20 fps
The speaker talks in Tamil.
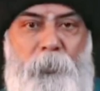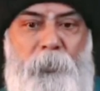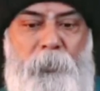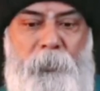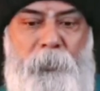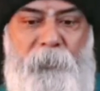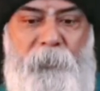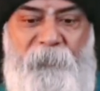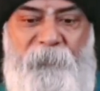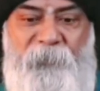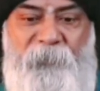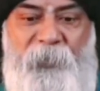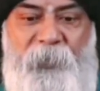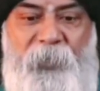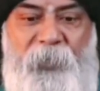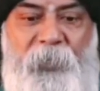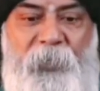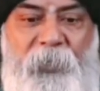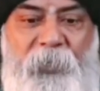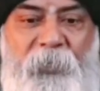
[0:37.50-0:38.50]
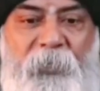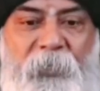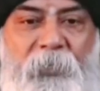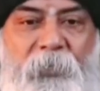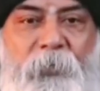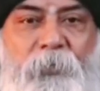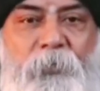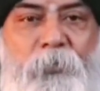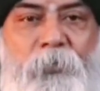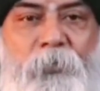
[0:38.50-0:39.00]
சொல்றது வெளியில
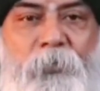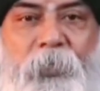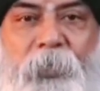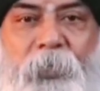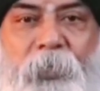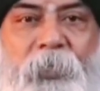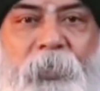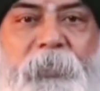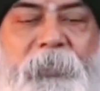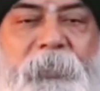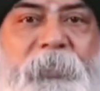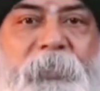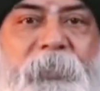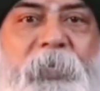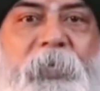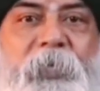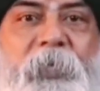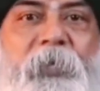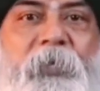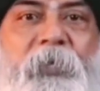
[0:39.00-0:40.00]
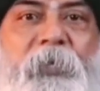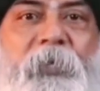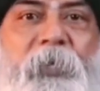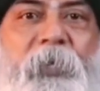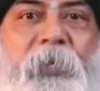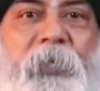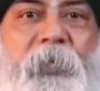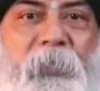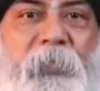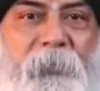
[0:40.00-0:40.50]
இருக்கக்கூடிய செயல்
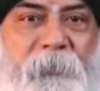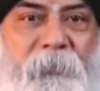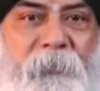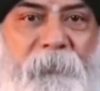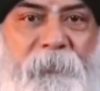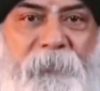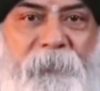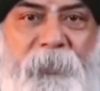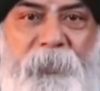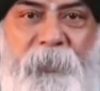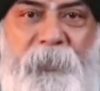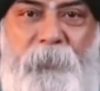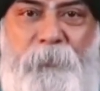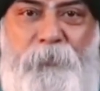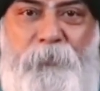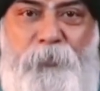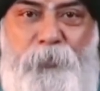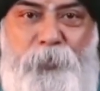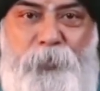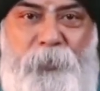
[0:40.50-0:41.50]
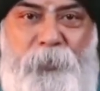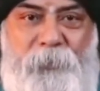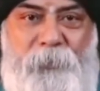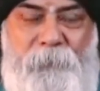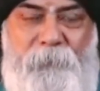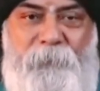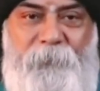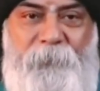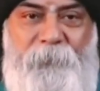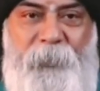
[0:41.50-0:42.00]
கிடையாது ஃபர்ஸ்ட் இது
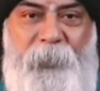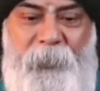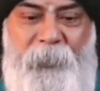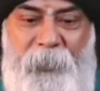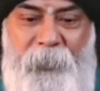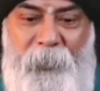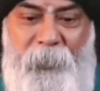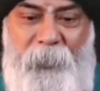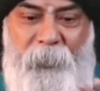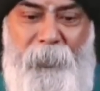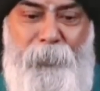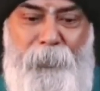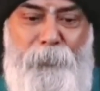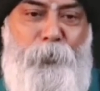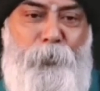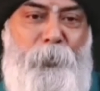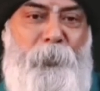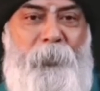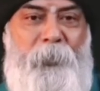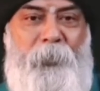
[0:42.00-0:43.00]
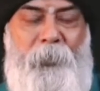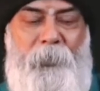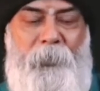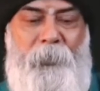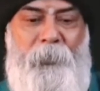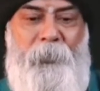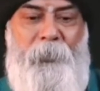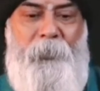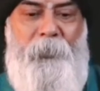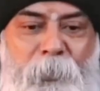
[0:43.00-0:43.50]
புரிஞ்சுக்கணும் இது இல்லைன்னு சொல்லிடுறேன்
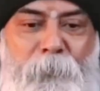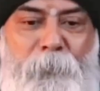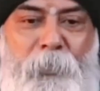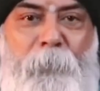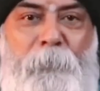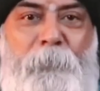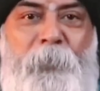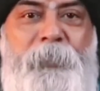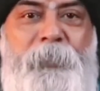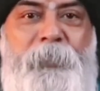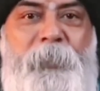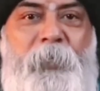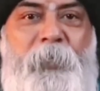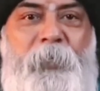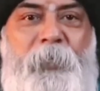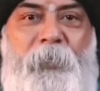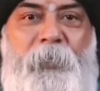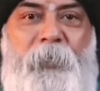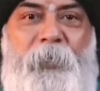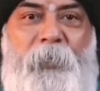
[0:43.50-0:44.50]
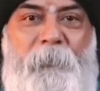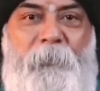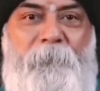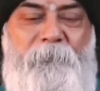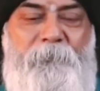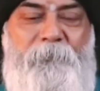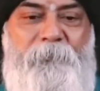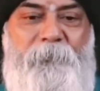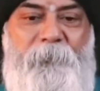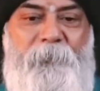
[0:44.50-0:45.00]
இப்போ நான் பேசிக்கிட்டு இருக்கிறேன்
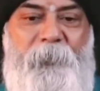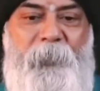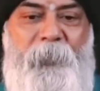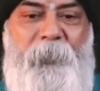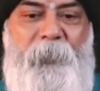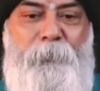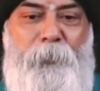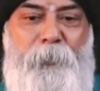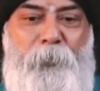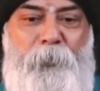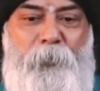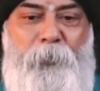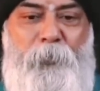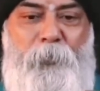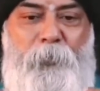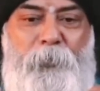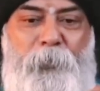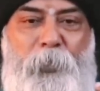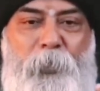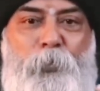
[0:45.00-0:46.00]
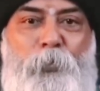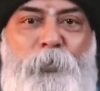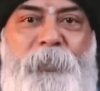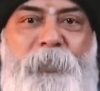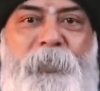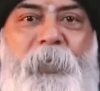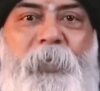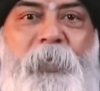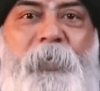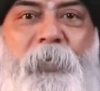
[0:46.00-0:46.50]
இப்போ ஏதோ
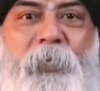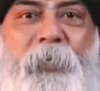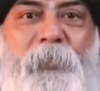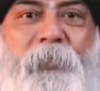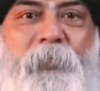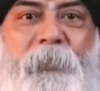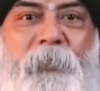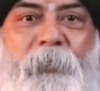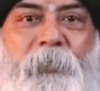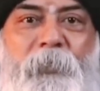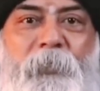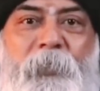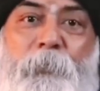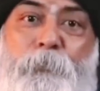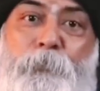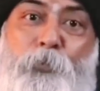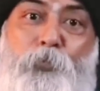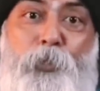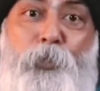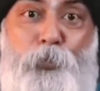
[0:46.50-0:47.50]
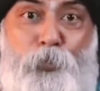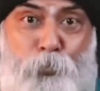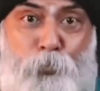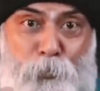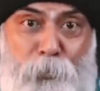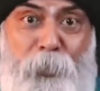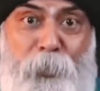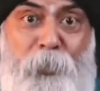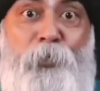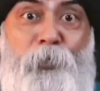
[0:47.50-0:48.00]
ஒரு செயல் நடக்குது இப்போ நான்
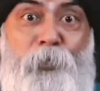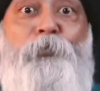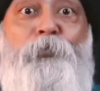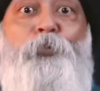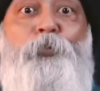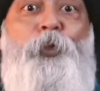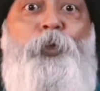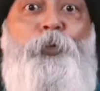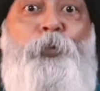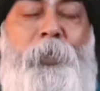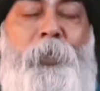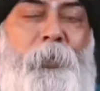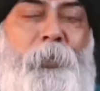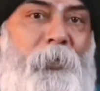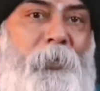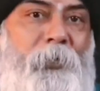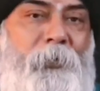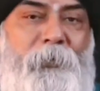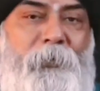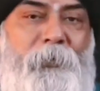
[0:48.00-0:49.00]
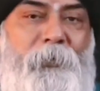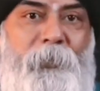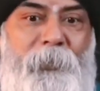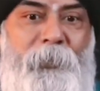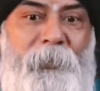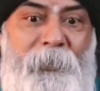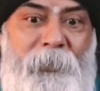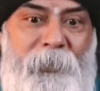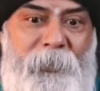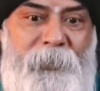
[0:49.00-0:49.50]
சும்மா இருக்க முடியும் என்னால
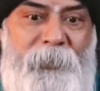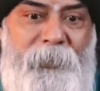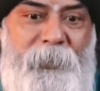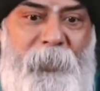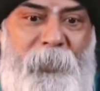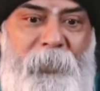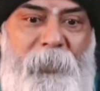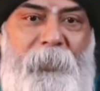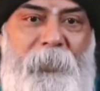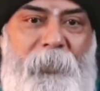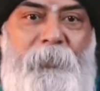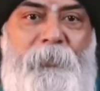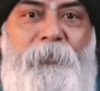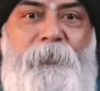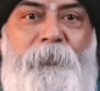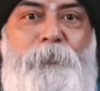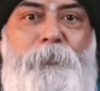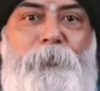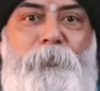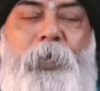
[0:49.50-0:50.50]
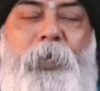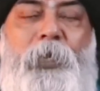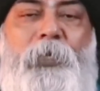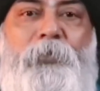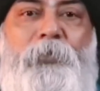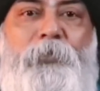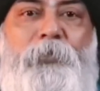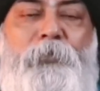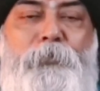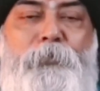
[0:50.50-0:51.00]
இந்த செயலுக்கும்
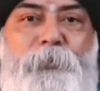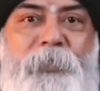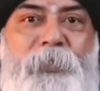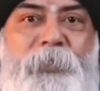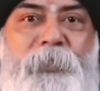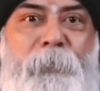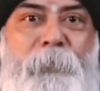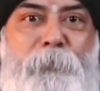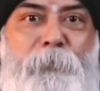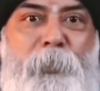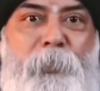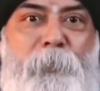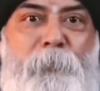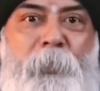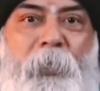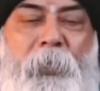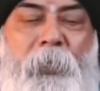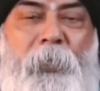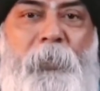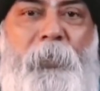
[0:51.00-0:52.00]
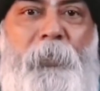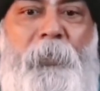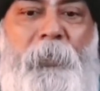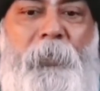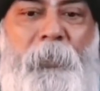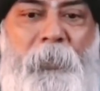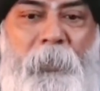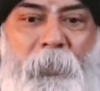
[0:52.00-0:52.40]
அதுக்கும் சம்பந்தம் இல்லை